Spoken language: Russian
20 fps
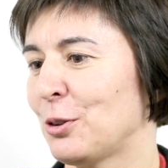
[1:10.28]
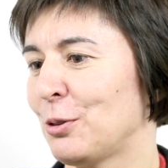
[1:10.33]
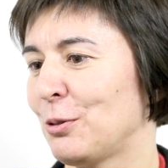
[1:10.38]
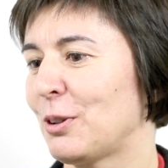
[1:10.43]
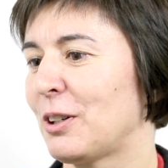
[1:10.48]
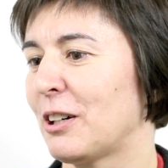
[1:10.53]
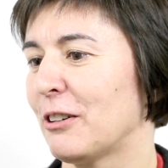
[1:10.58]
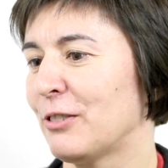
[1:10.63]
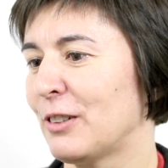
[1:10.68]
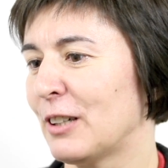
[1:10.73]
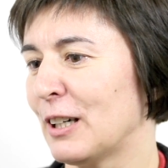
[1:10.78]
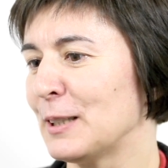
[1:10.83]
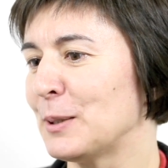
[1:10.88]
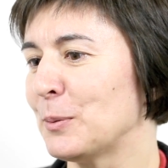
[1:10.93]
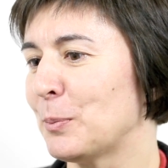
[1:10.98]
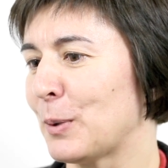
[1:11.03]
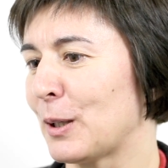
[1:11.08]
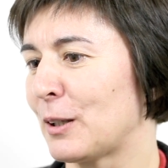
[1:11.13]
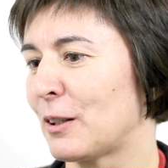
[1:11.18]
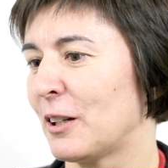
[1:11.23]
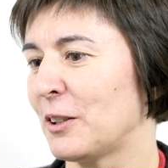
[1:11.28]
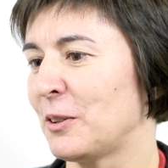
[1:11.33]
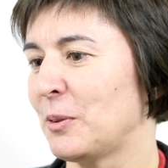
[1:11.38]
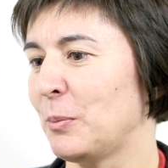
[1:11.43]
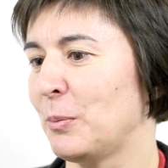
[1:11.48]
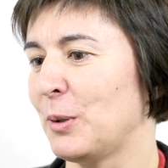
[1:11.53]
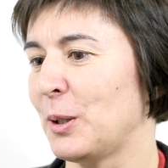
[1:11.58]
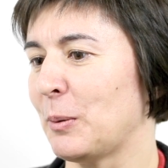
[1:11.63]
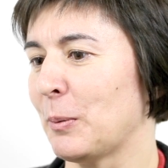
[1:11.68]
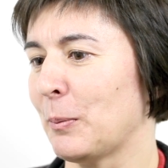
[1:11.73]
то на Кавказе, по крайней
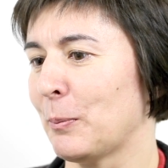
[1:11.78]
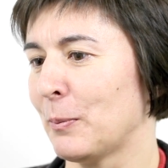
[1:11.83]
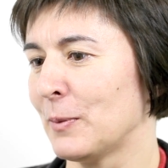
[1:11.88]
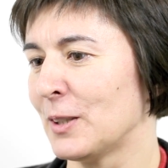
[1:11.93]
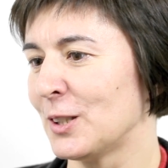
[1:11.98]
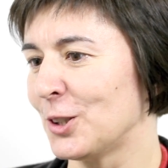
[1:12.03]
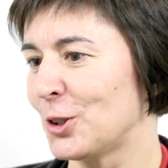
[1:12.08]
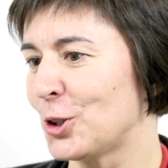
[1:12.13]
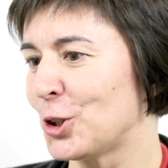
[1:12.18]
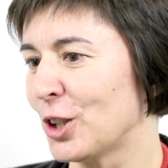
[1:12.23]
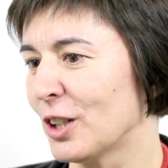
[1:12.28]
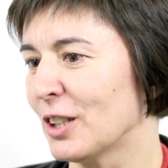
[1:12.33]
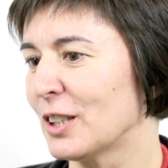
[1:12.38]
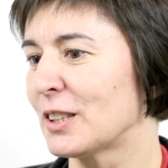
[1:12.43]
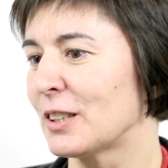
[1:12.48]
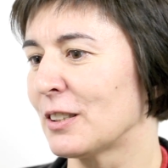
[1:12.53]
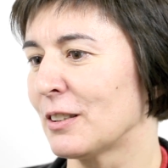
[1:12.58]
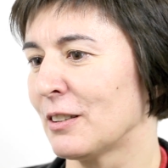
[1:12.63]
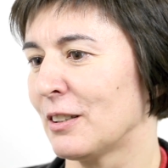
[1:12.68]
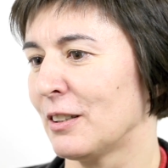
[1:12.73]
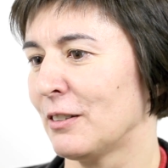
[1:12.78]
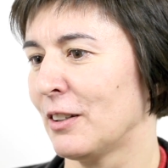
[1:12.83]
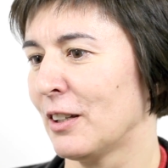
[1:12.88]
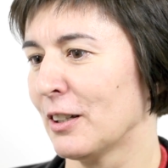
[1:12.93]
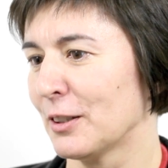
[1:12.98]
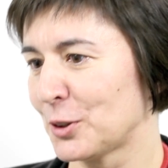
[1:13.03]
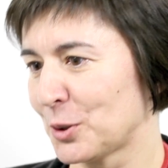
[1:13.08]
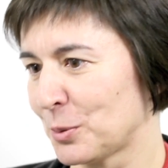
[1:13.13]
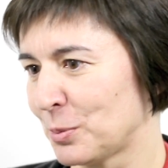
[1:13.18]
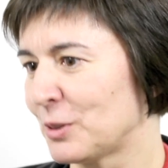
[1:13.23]
мере, сейчас, и
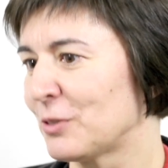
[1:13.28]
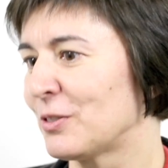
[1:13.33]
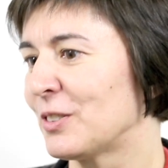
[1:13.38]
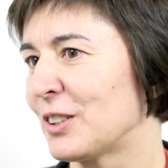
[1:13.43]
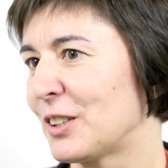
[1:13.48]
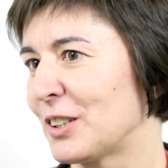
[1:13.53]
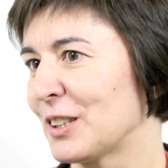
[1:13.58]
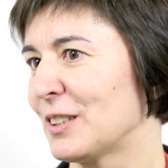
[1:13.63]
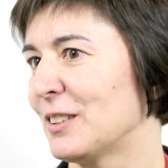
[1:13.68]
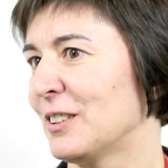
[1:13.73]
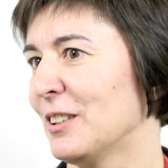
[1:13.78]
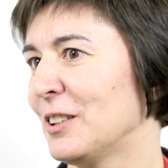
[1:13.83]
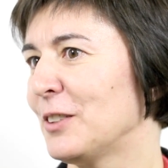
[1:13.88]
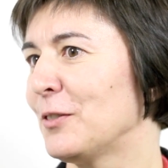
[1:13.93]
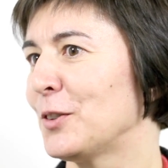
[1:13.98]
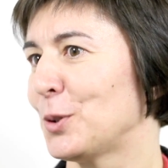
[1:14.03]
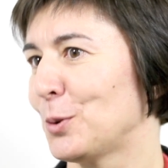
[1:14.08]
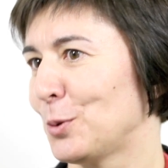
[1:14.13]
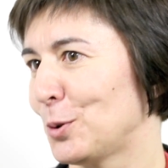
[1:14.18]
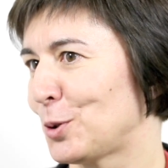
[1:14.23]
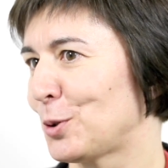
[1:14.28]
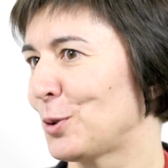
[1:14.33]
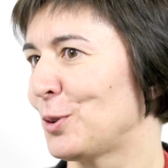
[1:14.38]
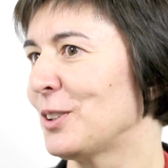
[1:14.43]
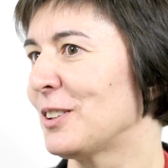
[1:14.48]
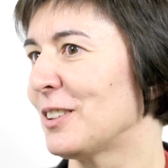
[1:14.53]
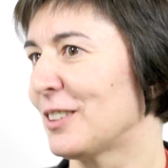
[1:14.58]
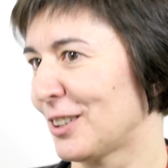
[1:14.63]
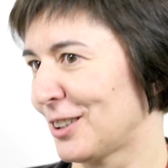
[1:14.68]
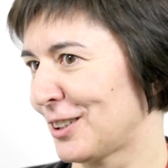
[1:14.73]
особенно в Дагестане, все еще
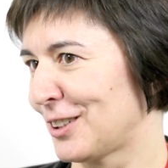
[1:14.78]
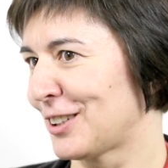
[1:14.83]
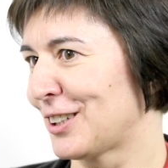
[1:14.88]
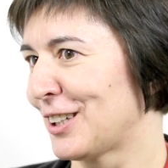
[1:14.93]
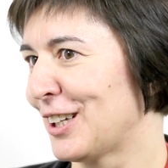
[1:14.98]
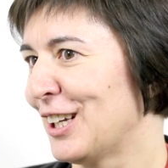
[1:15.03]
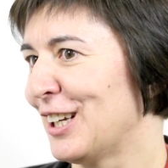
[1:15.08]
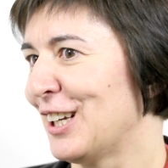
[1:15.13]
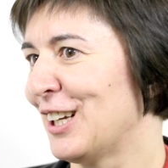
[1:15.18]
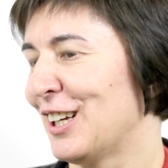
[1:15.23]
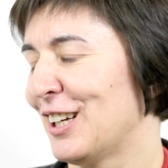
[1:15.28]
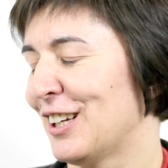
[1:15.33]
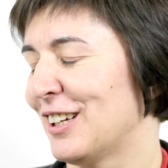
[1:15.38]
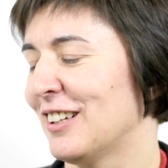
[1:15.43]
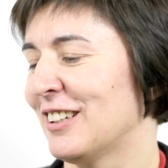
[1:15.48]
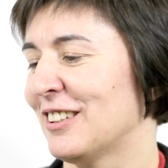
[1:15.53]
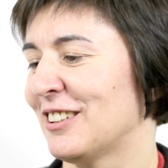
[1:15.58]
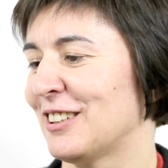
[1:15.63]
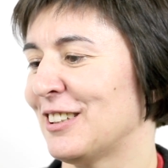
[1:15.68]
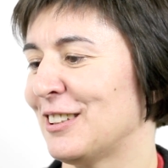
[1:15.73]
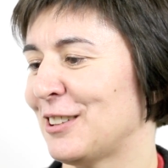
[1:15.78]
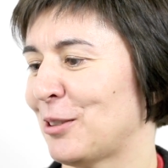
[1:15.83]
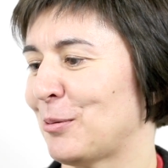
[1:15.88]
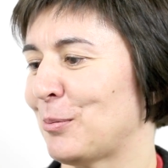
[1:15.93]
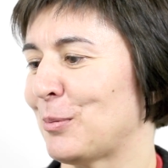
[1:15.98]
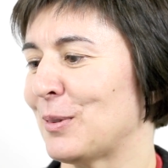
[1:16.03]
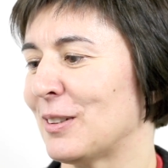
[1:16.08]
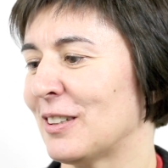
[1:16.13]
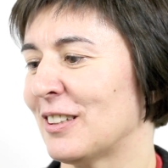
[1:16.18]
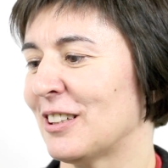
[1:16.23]
не так. А,
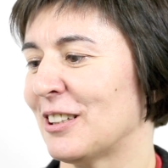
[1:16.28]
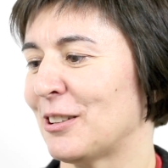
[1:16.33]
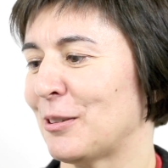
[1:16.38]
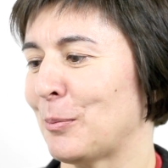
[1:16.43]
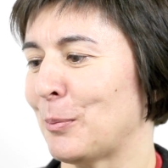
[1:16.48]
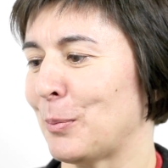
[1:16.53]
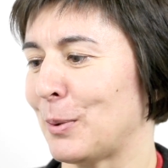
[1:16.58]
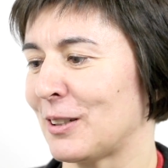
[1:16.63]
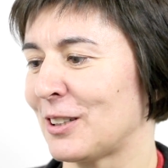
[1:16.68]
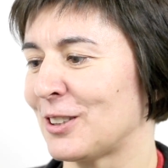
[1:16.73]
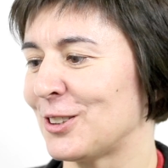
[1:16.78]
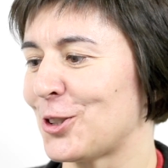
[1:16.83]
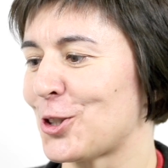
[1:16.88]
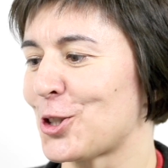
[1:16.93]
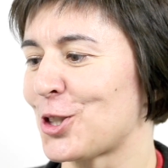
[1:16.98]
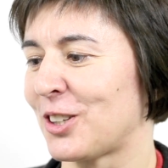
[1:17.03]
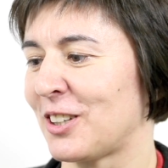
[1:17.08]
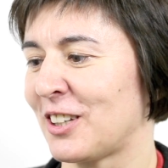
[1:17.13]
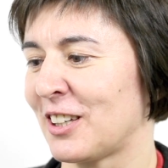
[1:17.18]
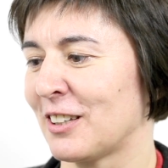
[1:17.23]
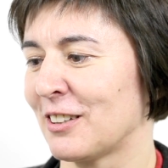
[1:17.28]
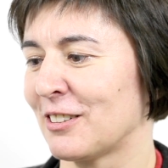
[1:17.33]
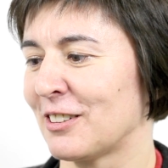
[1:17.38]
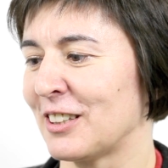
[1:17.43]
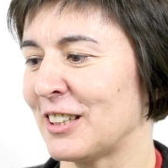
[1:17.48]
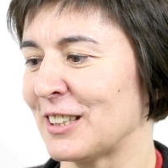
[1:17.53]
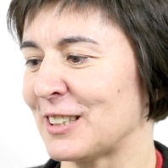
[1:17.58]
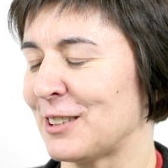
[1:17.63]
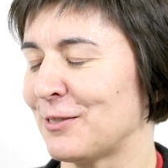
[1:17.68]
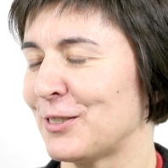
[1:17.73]
там а, практически,
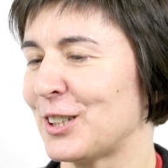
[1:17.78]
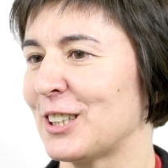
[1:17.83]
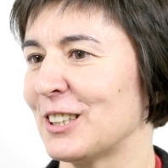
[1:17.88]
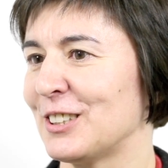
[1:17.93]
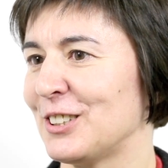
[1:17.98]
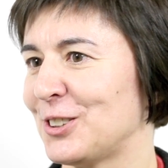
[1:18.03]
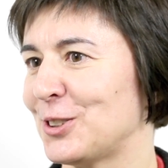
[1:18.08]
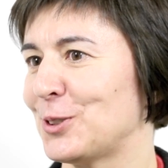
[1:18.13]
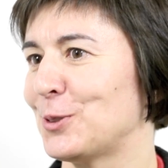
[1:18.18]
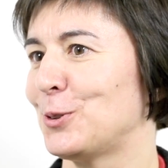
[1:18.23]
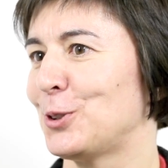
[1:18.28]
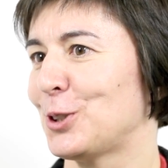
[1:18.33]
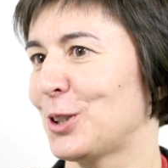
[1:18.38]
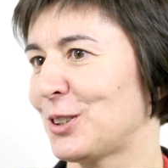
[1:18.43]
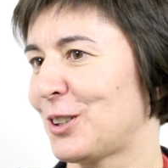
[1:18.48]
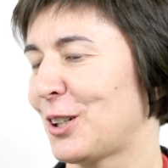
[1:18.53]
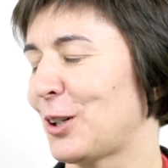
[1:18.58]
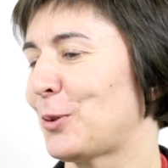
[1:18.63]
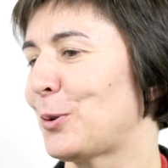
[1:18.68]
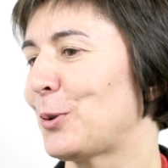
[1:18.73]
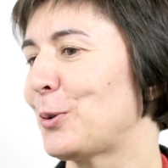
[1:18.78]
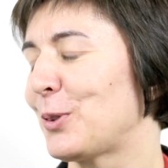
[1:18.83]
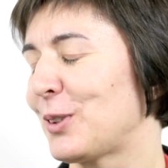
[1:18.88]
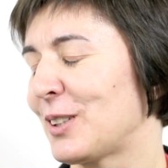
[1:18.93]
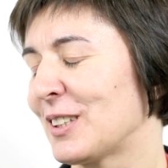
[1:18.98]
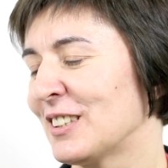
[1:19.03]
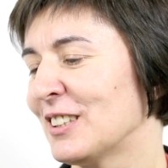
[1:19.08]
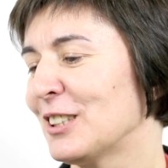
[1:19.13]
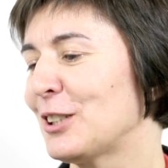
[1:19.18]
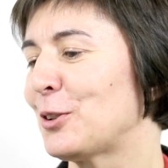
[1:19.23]
если вы хотите изучать какой-то
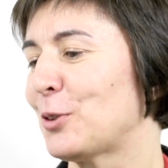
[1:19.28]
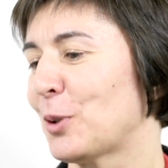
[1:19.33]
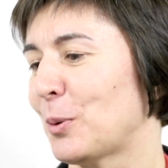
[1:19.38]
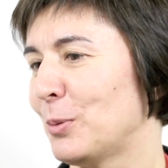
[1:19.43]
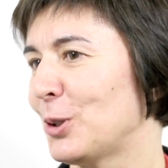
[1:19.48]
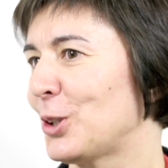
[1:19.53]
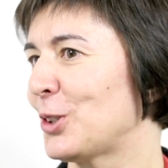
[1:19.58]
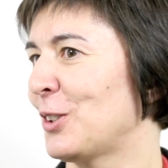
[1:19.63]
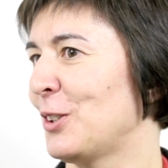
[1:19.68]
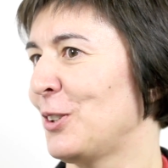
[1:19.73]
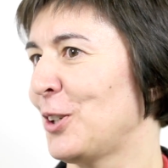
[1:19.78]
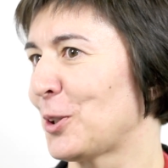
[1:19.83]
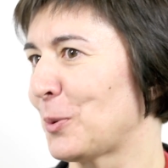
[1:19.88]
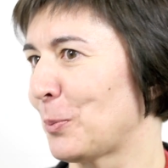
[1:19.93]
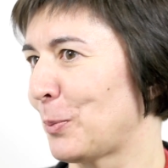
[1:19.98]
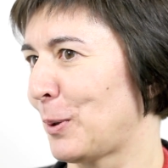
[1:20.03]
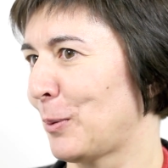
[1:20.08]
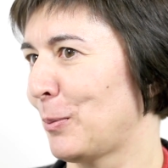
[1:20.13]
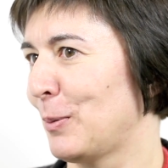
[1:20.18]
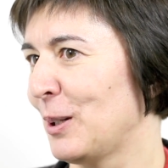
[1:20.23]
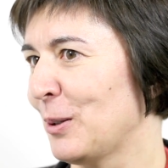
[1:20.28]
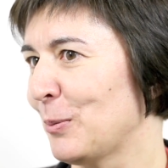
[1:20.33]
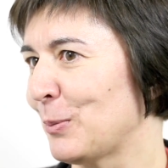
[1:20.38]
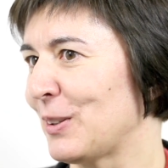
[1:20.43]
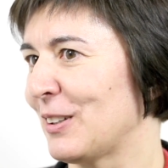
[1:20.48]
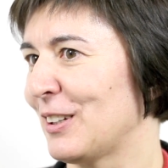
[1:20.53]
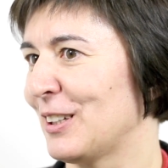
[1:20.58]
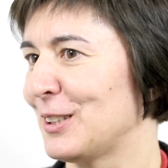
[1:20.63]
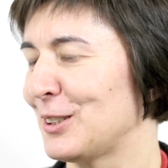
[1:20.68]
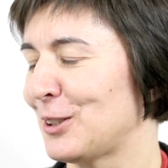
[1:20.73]
язык, то обычно нет
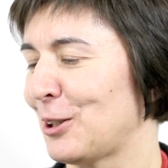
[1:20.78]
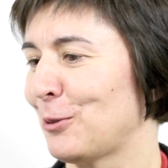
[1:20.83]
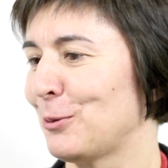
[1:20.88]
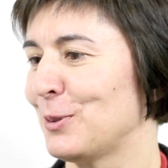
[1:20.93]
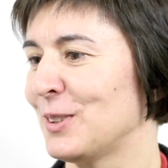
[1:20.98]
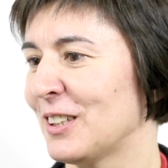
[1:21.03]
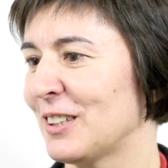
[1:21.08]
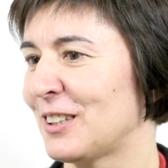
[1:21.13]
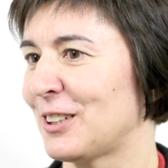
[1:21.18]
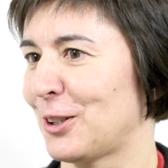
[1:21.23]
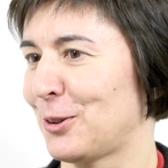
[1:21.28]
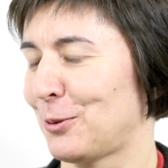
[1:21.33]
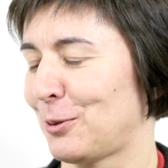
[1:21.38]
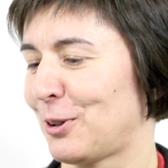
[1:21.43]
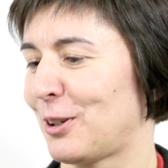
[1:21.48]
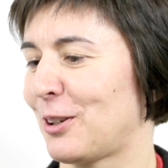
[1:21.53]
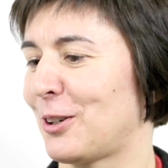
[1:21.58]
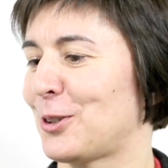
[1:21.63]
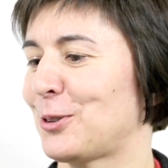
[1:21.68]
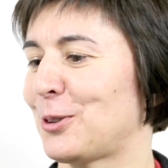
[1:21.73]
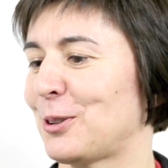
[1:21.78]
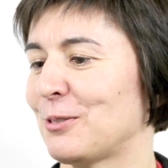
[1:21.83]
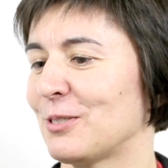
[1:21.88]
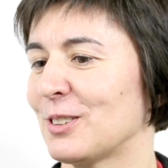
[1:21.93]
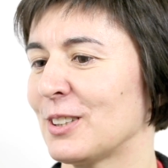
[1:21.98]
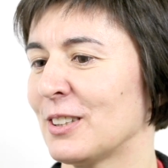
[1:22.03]
проблемы найти людей, которые хорошо его